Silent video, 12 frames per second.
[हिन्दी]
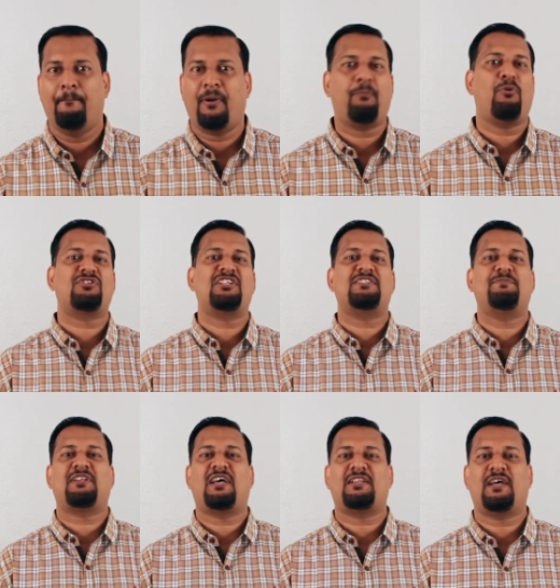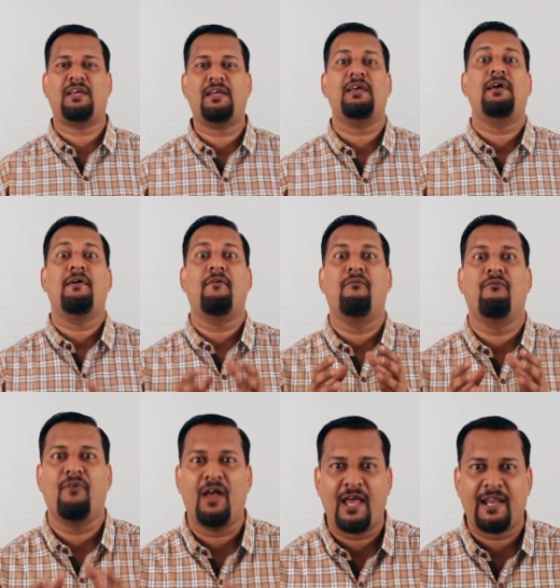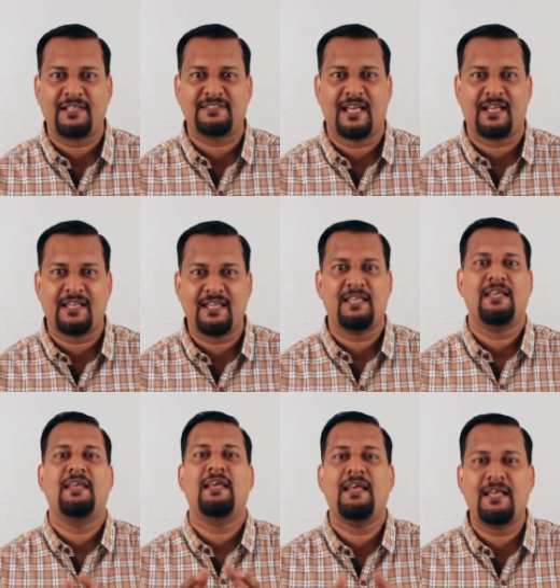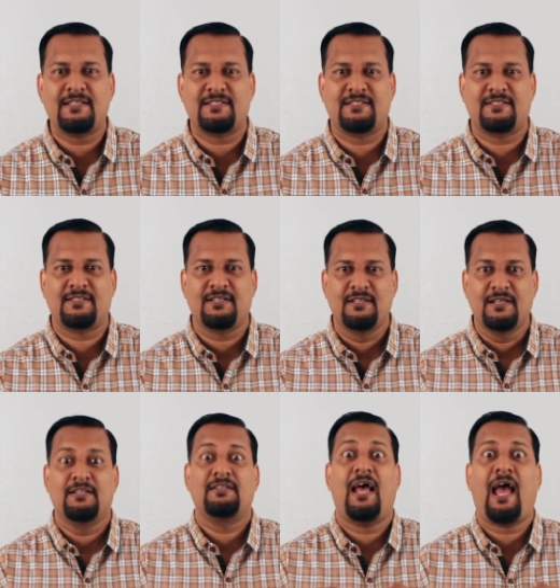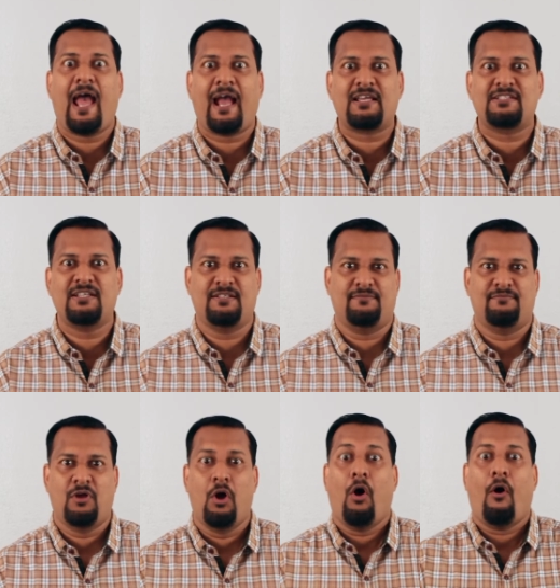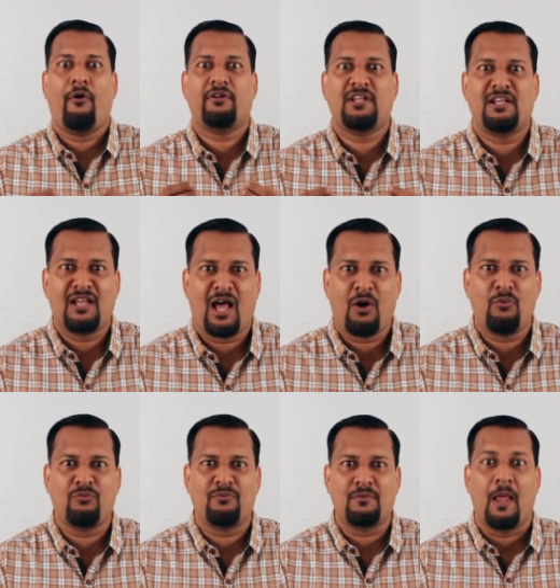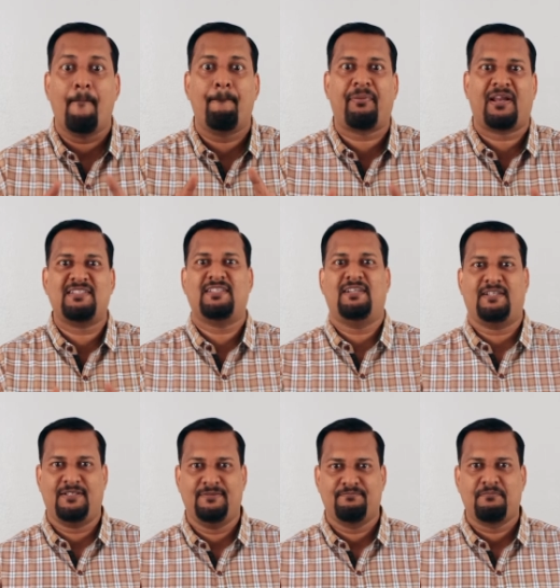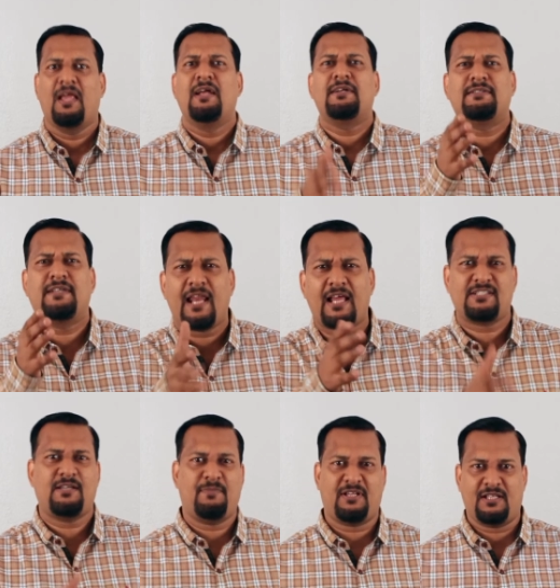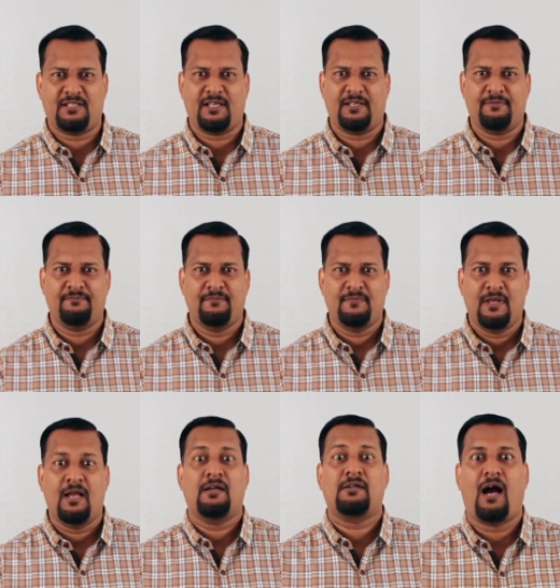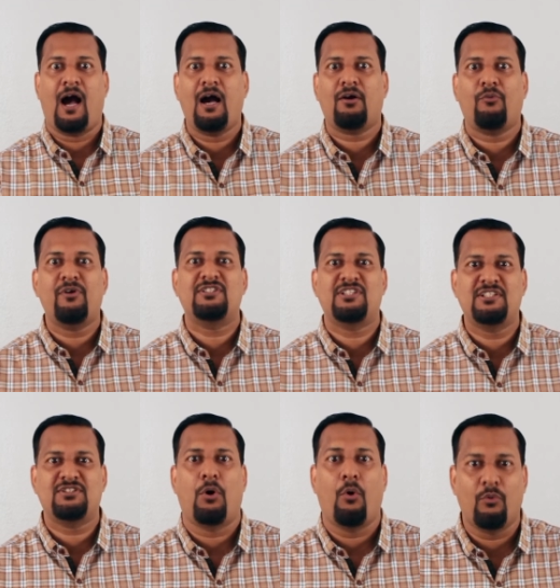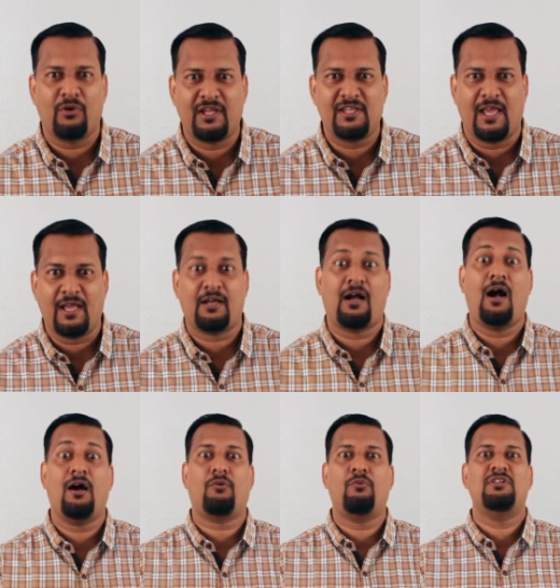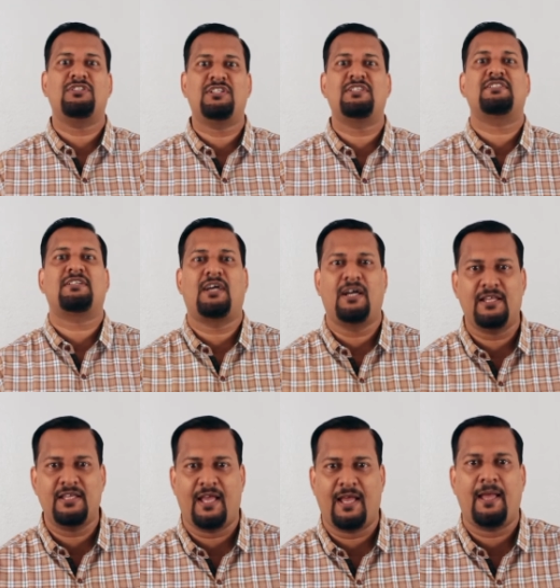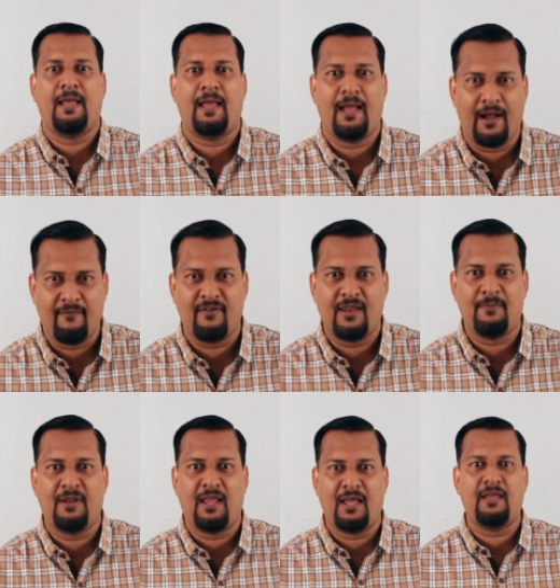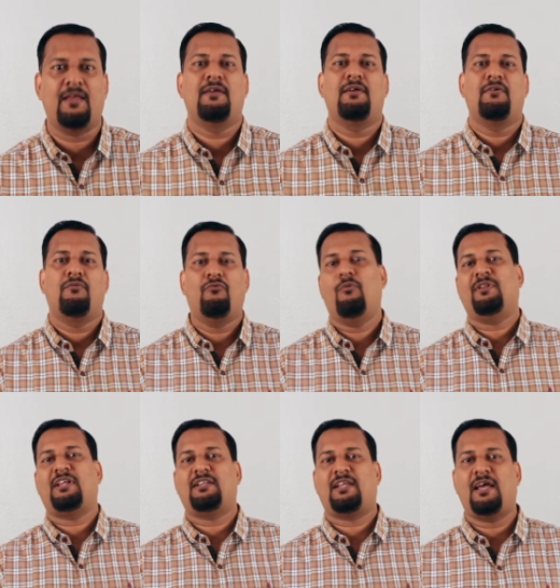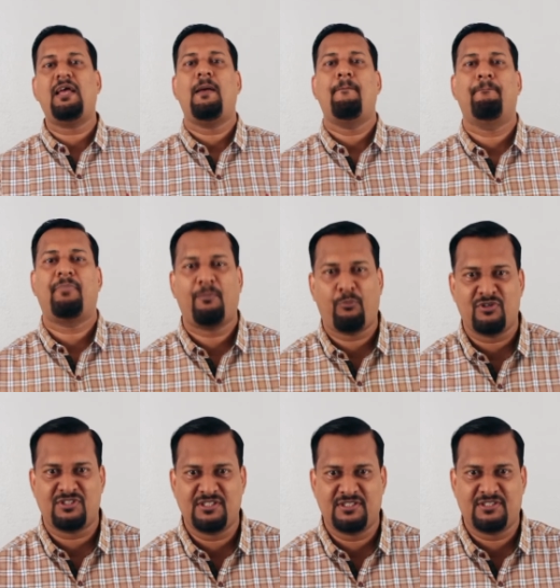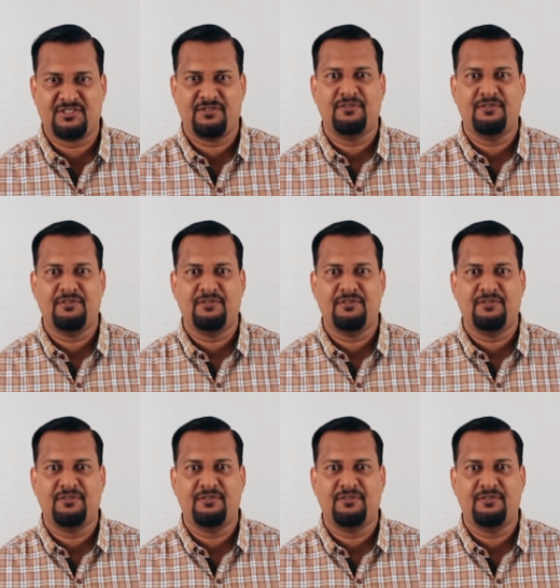Prepositions बताता है where exactly is द एक्शन और द नाउन प्रेजेंट डायरेक्शन बताता है कहाँ कोई चीज़ हो रही है कहाँ कोई चीज़ खड़ी है अवेलेबल है वो बताता है प्रपोजिशंस